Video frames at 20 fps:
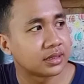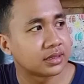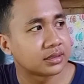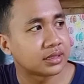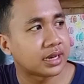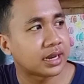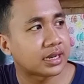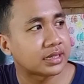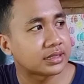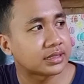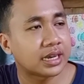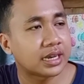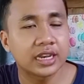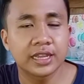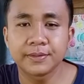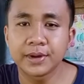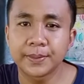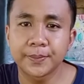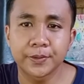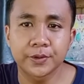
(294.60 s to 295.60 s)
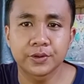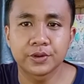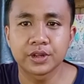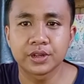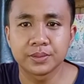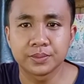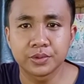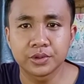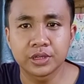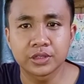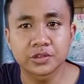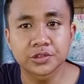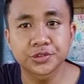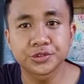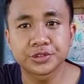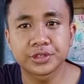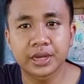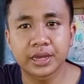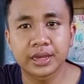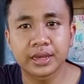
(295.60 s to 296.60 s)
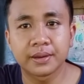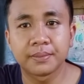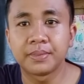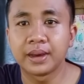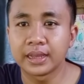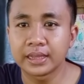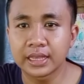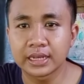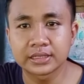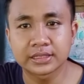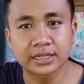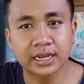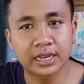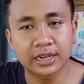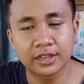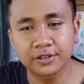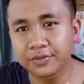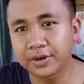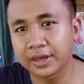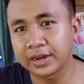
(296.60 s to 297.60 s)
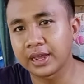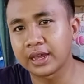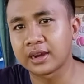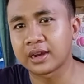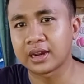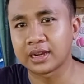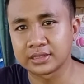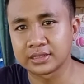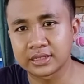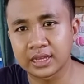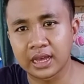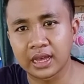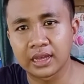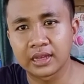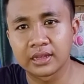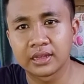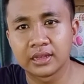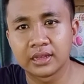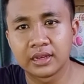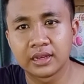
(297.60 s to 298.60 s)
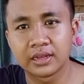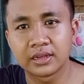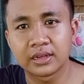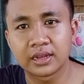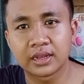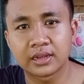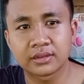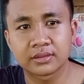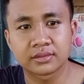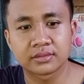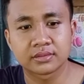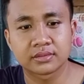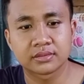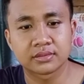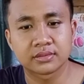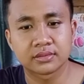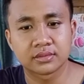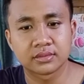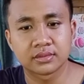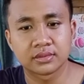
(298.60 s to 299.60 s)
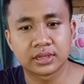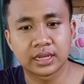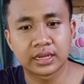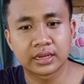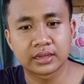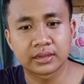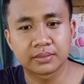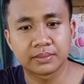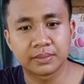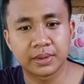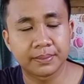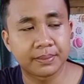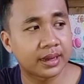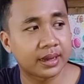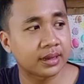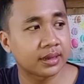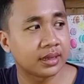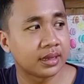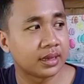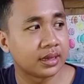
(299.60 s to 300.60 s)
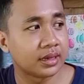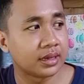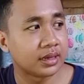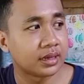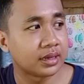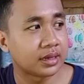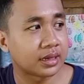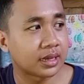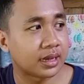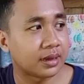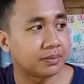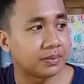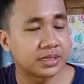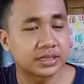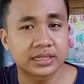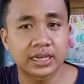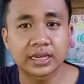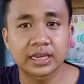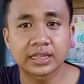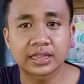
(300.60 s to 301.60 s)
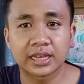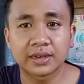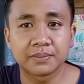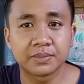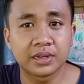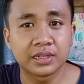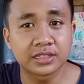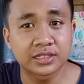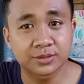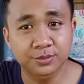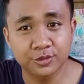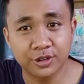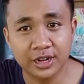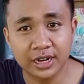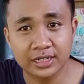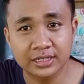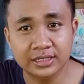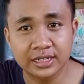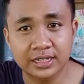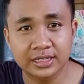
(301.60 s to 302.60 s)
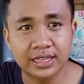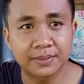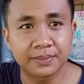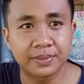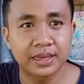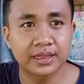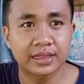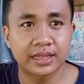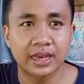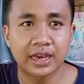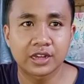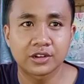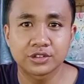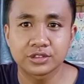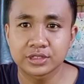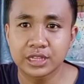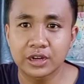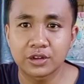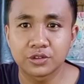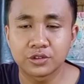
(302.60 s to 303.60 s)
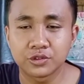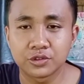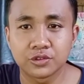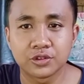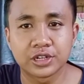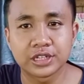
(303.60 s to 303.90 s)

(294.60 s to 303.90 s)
saya rasa 50.000 itu sudah banyak sekali varian rasa dan dan memang nggak bisa kita beli semua rasa tapi kita harus tahu dulu